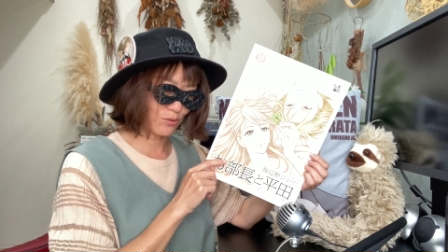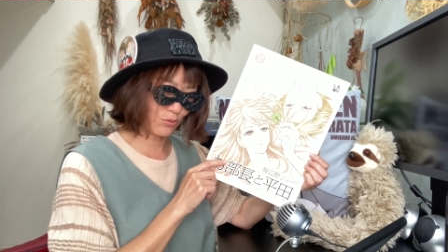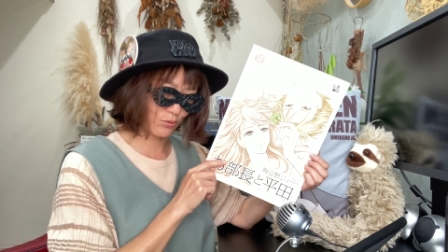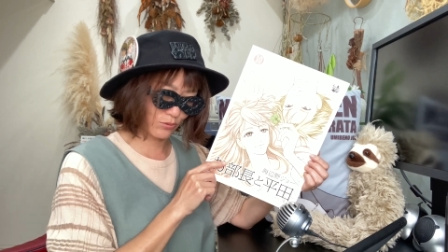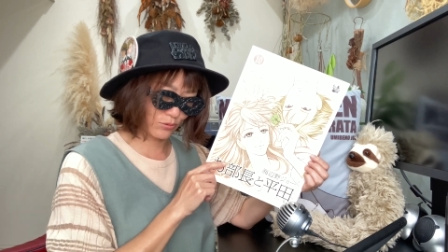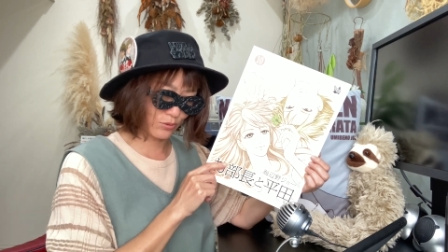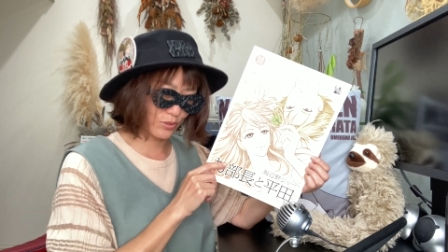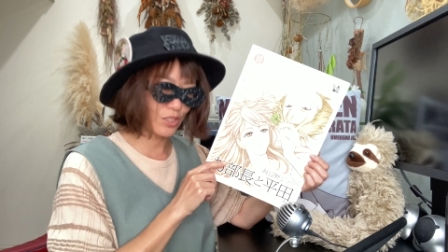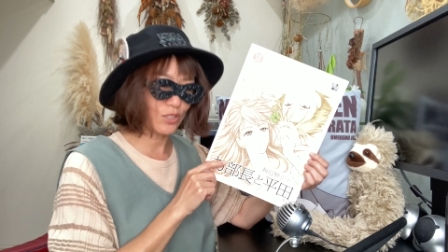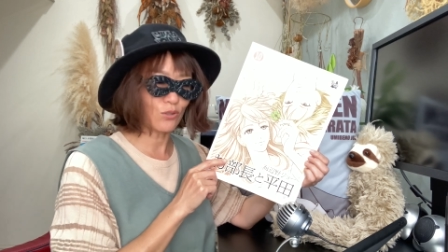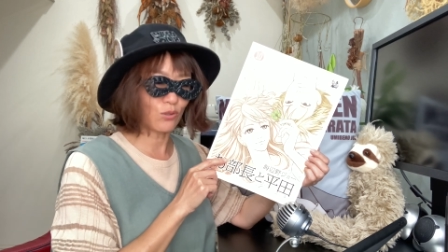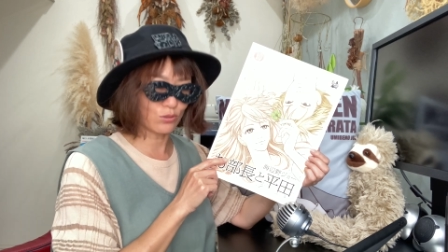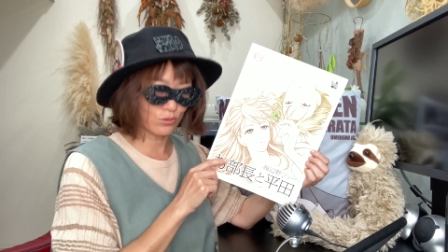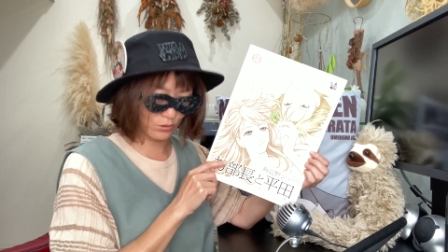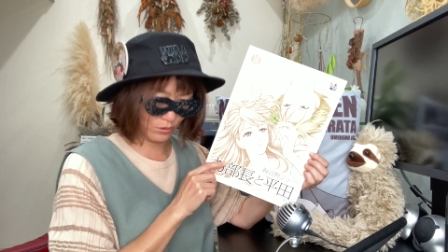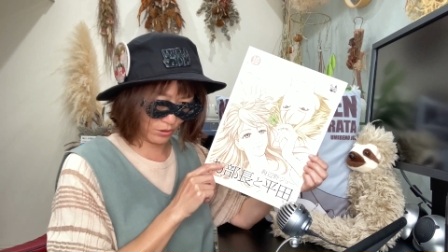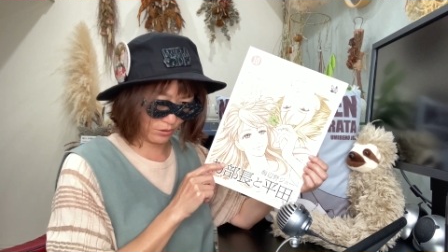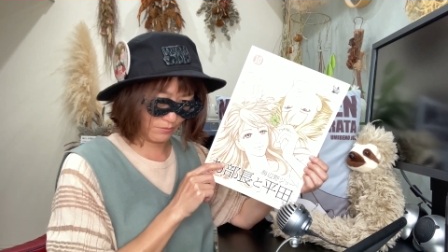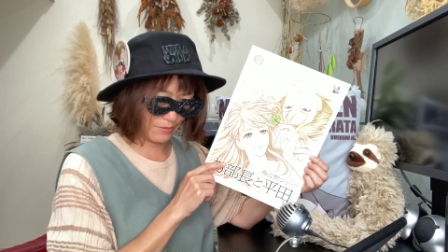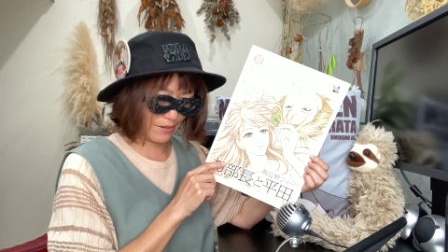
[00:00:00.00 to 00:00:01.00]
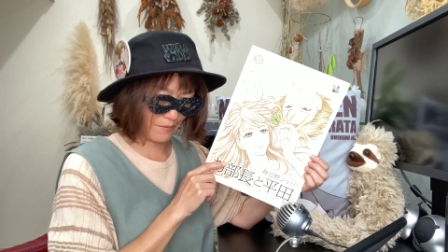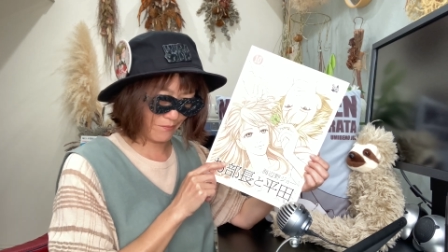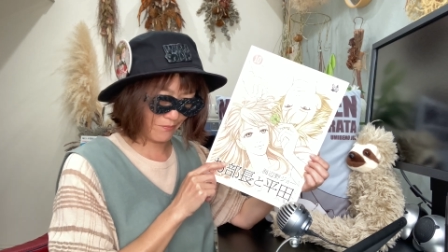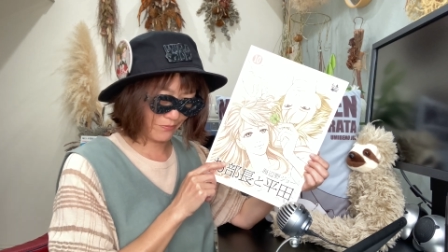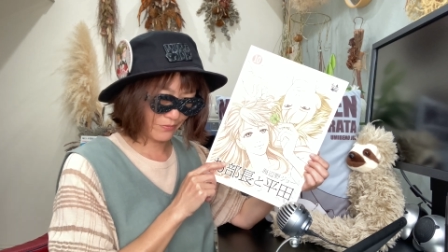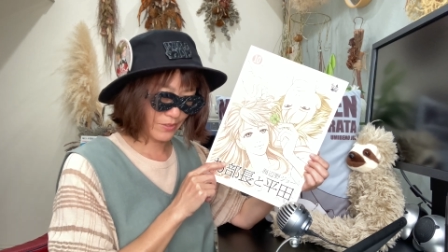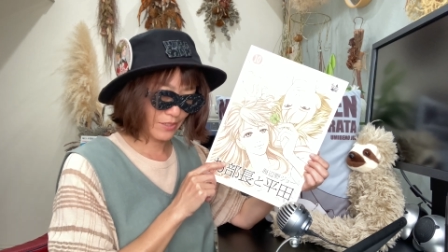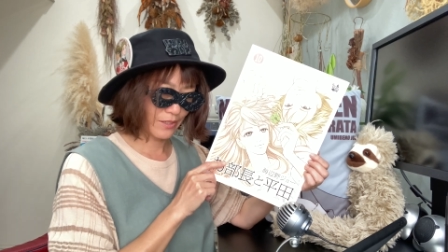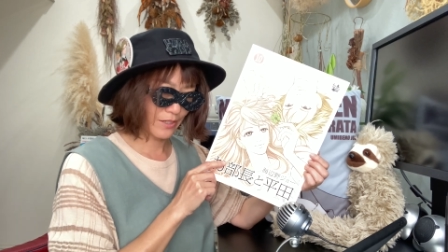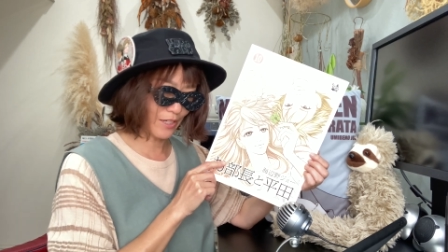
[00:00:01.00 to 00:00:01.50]
特におすすめ
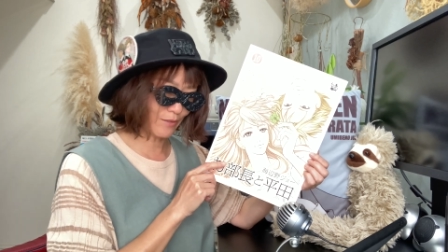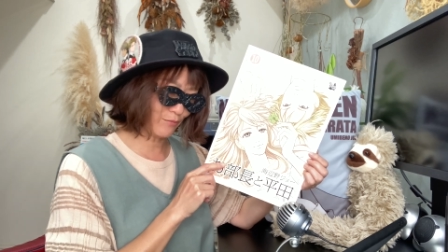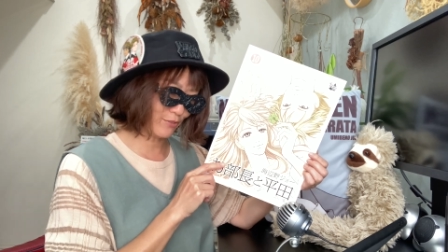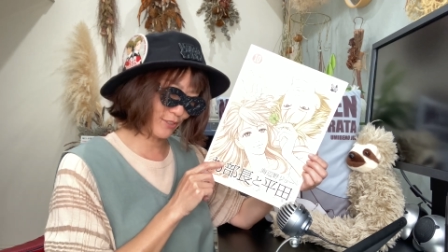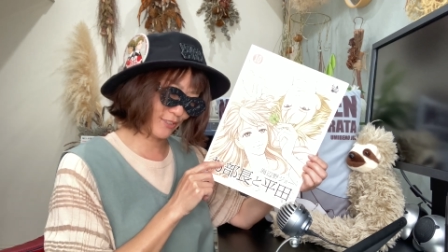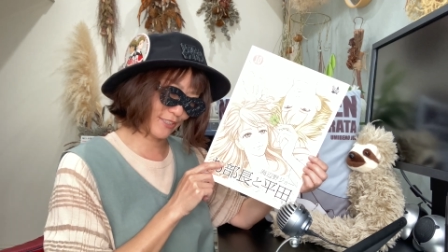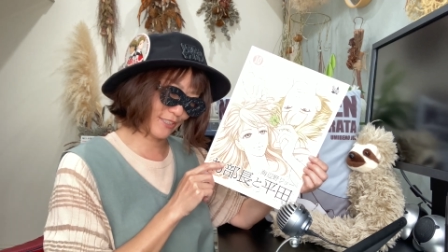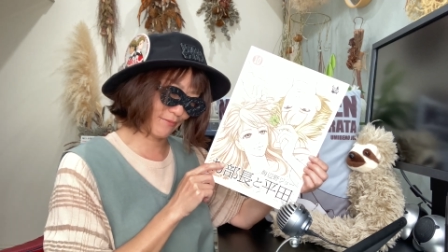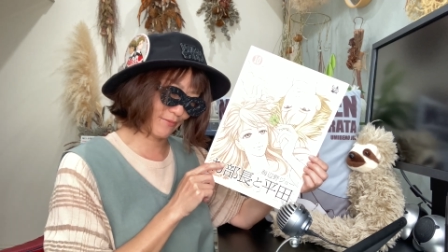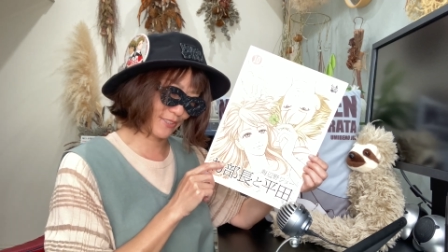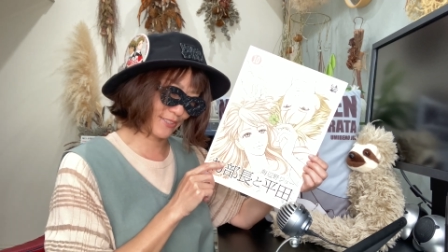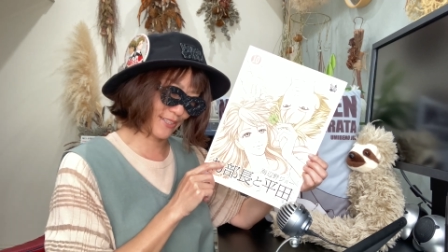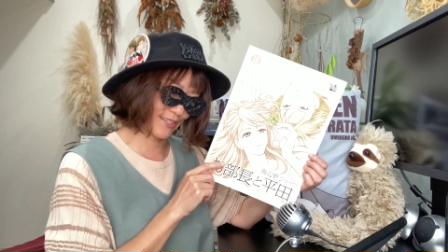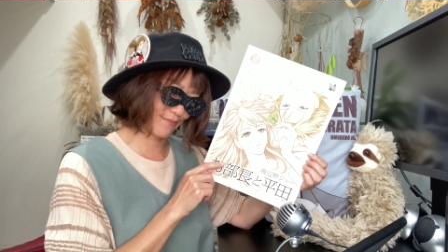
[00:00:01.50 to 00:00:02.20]
かもしれませ